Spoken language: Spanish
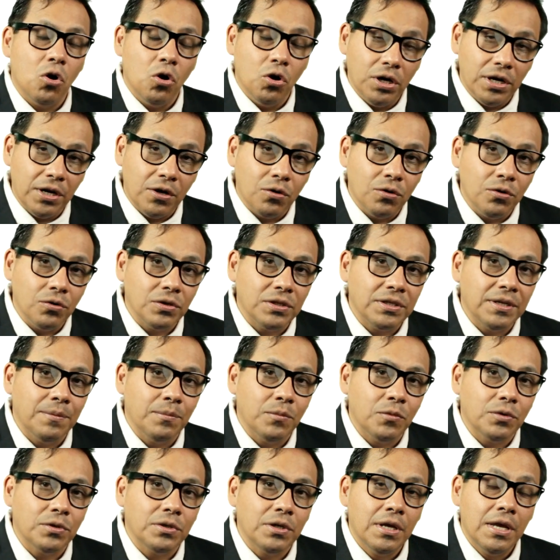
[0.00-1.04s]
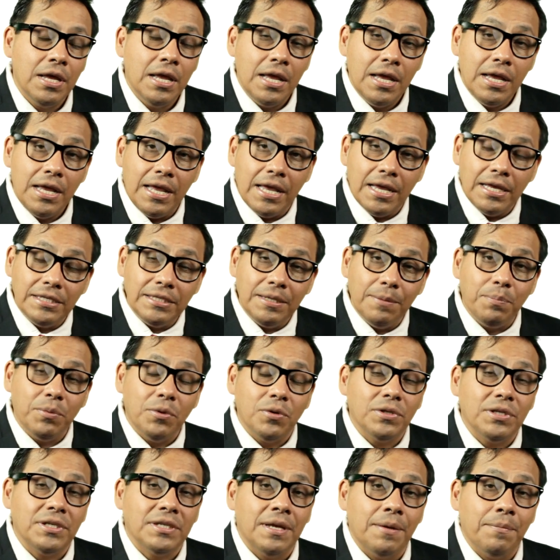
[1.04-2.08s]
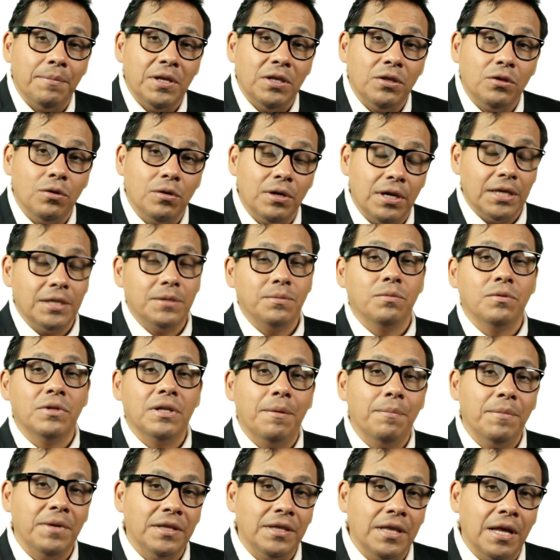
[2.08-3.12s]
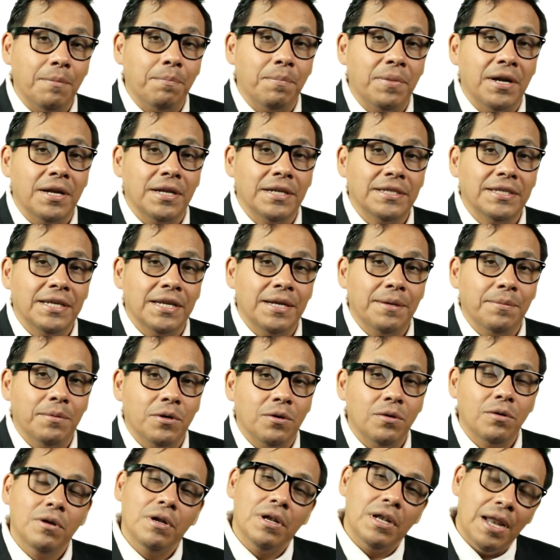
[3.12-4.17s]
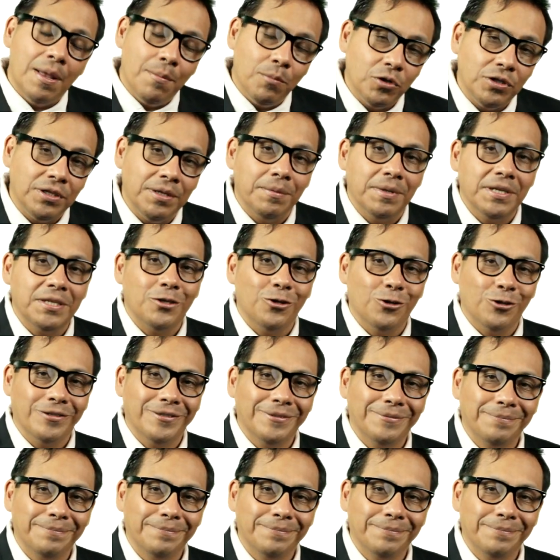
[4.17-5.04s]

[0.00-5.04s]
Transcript: Hoy reconocemos que este procesamiento es fundamental para el cerebro, la motivación.